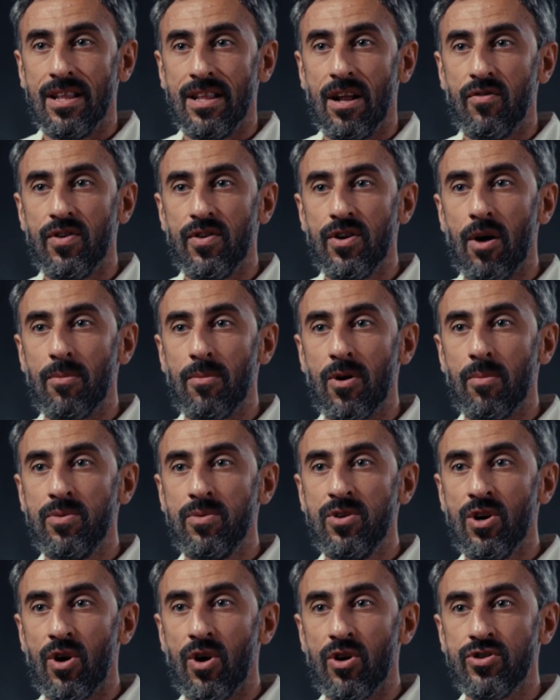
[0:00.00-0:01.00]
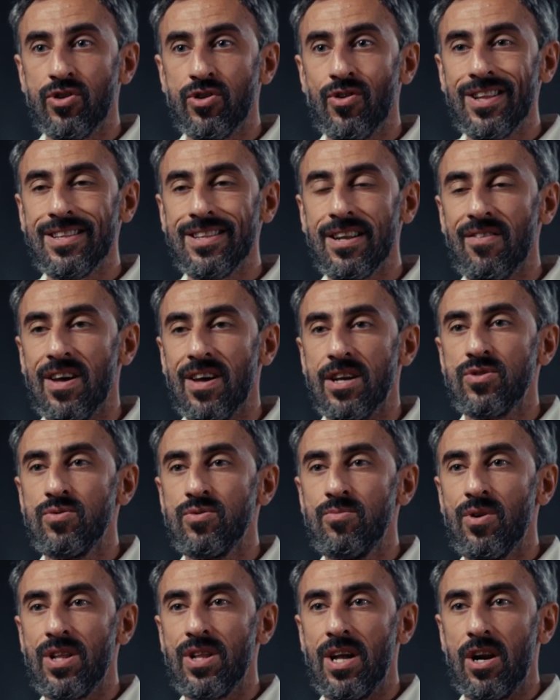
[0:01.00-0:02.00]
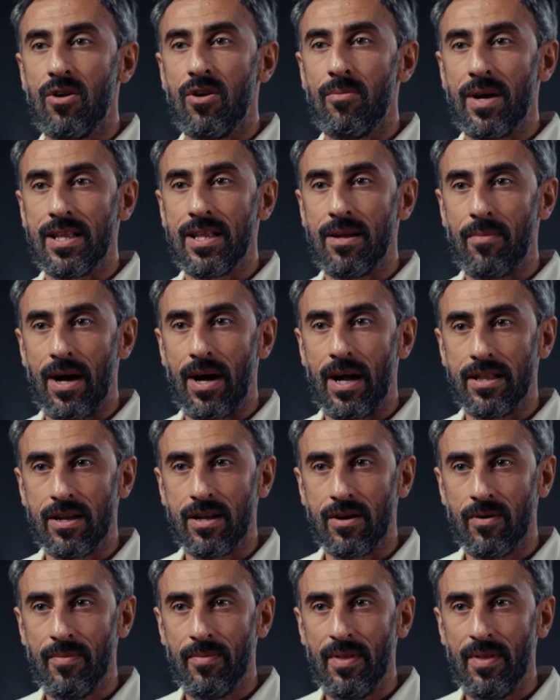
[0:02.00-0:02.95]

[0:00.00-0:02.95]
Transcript: del fenomeno biologico attraverso un modello matematico.